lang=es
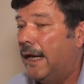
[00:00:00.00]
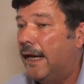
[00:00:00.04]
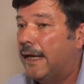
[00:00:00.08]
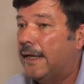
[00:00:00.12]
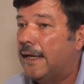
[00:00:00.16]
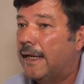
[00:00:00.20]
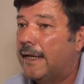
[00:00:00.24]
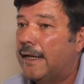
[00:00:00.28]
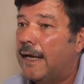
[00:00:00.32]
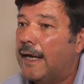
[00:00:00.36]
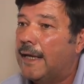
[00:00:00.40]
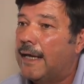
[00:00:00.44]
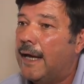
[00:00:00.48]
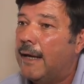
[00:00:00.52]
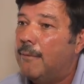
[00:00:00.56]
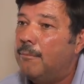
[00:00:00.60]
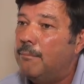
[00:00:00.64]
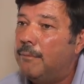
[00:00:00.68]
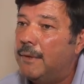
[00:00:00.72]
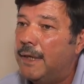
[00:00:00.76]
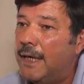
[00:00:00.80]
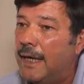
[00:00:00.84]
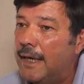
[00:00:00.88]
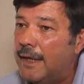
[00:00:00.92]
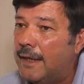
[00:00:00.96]
Acá hay que
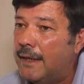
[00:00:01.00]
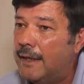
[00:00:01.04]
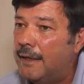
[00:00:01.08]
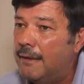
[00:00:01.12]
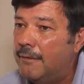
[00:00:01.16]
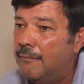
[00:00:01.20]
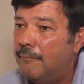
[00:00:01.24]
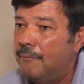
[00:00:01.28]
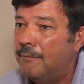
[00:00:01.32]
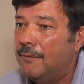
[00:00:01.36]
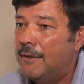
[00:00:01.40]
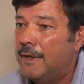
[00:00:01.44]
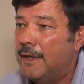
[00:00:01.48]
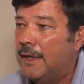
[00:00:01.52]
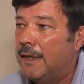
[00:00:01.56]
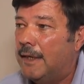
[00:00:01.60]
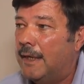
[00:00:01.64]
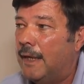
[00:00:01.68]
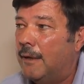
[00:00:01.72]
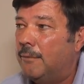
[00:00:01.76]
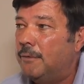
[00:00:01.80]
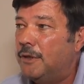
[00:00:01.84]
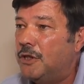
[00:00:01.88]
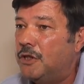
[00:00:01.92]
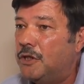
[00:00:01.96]
cambiar
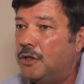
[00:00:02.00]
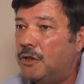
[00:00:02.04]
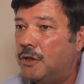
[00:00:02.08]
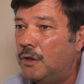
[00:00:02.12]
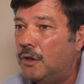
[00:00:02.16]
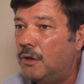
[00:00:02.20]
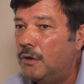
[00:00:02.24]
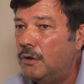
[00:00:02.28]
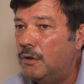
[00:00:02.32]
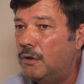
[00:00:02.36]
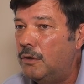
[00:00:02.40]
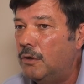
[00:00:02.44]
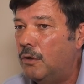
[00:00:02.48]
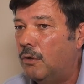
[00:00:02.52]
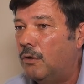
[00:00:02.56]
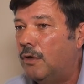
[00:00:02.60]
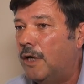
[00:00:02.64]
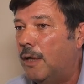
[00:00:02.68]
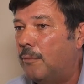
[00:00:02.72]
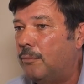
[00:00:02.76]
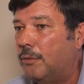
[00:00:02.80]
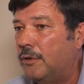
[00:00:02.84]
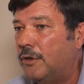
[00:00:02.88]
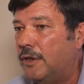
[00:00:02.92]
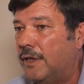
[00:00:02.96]
la visión o
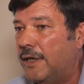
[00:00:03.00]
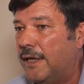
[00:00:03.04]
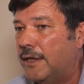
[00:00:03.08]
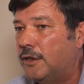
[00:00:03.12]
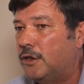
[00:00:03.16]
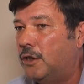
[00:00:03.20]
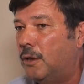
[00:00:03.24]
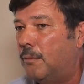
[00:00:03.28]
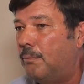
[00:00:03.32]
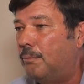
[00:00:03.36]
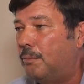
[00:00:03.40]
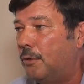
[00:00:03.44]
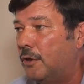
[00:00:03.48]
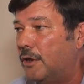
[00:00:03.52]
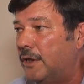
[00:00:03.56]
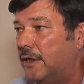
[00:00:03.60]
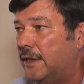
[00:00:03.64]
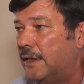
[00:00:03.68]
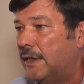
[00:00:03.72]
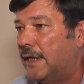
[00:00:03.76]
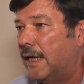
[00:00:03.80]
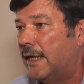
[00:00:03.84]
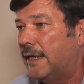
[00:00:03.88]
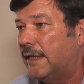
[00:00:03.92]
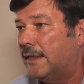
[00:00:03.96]
la ponderación
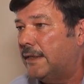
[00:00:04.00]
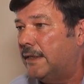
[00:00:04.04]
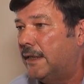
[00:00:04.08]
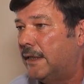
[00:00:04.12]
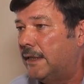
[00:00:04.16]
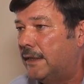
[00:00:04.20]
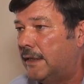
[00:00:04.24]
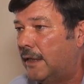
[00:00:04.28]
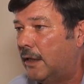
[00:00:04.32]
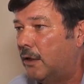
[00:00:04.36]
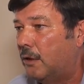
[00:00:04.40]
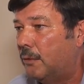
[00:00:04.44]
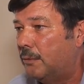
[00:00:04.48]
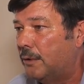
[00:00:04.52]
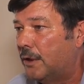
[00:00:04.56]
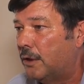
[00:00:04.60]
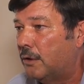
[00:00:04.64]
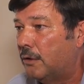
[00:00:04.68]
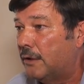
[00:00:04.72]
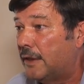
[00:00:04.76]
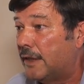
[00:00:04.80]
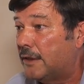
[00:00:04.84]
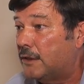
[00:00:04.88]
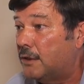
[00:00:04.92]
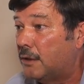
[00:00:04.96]
política que tiene el
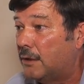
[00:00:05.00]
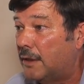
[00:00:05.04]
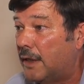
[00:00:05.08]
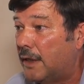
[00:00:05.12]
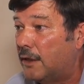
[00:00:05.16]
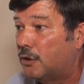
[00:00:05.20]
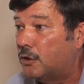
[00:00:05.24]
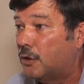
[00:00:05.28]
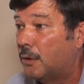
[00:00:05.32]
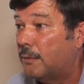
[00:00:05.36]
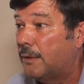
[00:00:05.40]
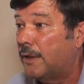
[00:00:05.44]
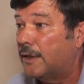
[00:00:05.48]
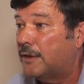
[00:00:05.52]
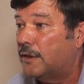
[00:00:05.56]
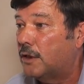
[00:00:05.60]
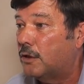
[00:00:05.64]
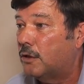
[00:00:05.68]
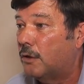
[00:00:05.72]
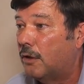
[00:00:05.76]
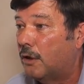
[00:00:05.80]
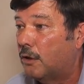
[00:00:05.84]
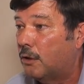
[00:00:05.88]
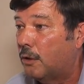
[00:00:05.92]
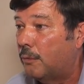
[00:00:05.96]
gobierno nacional sobre el
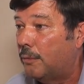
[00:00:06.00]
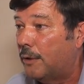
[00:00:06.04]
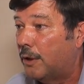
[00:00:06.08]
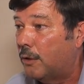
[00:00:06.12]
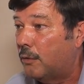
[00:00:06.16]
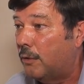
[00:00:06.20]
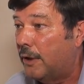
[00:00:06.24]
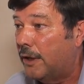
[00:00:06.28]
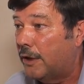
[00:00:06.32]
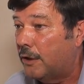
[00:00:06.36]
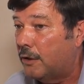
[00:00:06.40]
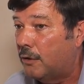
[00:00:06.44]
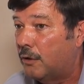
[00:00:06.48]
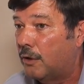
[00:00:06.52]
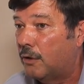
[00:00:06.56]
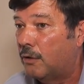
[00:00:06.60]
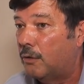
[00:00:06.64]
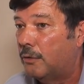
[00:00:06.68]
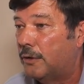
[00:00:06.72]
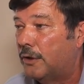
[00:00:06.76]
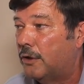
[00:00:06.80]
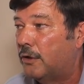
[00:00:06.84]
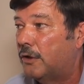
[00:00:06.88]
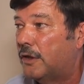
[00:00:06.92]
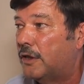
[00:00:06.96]
sector agropecuario. El
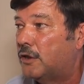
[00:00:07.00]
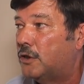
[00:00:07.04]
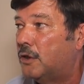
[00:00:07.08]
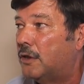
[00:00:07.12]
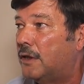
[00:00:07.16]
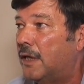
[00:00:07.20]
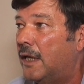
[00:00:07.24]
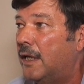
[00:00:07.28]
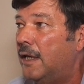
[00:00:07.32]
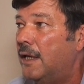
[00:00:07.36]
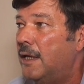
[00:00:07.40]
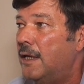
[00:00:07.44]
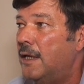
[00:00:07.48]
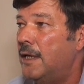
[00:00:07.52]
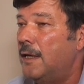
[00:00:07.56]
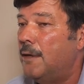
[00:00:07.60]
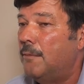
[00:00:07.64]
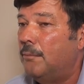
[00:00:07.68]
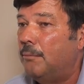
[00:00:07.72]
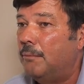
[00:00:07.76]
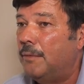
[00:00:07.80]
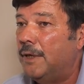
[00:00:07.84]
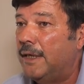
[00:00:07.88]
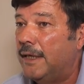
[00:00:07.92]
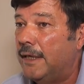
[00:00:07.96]
gobierno nacional
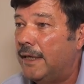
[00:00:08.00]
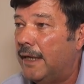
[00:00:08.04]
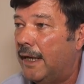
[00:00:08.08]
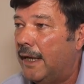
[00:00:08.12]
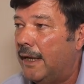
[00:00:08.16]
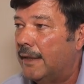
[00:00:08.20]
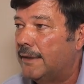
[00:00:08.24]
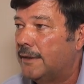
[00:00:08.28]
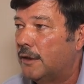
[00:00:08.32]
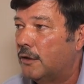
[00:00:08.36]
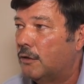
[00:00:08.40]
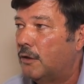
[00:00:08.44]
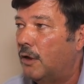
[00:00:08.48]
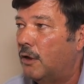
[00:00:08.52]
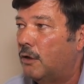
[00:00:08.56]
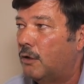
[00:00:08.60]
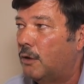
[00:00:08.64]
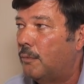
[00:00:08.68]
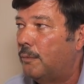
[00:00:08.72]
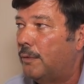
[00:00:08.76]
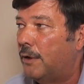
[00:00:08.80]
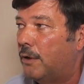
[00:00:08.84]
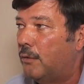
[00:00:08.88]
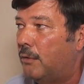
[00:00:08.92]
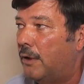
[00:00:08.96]
mira al sector
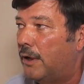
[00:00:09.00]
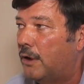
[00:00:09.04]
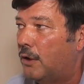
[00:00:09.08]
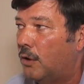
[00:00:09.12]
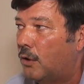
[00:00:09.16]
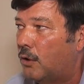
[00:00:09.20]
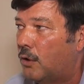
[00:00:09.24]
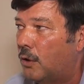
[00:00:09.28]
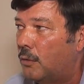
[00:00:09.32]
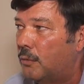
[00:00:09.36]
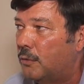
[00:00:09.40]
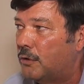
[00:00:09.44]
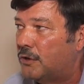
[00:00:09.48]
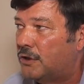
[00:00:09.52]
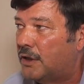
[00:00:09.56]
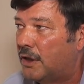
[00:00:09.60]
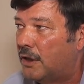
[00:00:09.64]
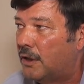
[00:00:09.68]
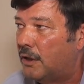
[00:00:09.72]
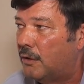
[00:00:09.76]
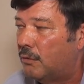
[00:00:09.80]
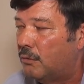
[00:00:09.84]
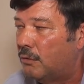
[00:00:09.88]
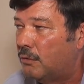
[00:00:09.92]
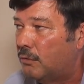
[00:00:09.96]
agropecuario como
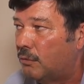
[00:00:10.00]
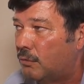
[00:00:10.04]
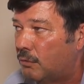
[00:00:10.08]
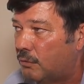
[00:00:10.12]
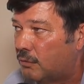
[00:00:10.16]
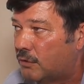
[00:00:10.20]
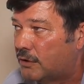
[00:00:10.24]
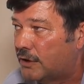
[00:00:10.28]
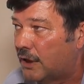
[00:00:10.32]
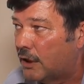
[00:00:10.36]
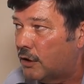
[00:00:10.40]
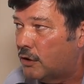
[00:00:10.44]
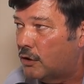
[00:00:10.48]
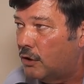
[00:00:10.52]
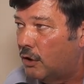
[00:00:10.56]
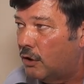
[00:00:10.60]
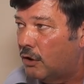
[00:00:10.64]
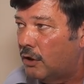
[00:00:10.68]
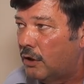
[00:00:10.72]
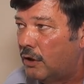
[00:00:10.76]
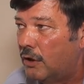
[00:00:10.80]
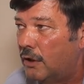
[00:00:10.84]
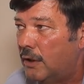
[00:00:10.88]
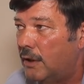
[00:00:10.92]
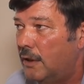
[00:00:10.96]
un
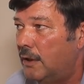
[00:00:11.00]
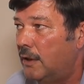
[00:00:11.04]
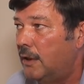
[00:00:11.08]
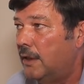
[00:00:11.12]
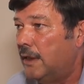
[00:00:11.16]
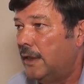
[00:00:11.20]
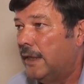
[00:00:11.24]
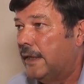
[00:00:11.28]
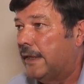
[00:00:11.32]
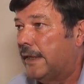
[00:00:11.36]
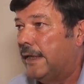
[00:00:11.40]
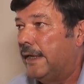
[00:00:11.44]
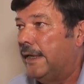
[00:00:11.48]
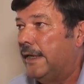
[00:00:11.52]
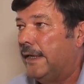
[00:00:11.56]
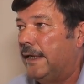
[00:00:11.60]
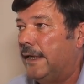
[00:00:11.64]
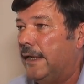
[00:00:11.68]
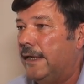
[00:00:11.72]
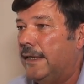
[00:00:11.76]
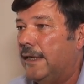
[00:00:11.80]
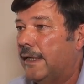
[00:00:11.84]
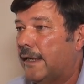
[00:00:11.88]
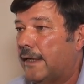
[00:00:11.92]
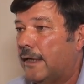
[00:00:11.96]
sector
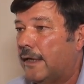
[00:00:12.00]
que es de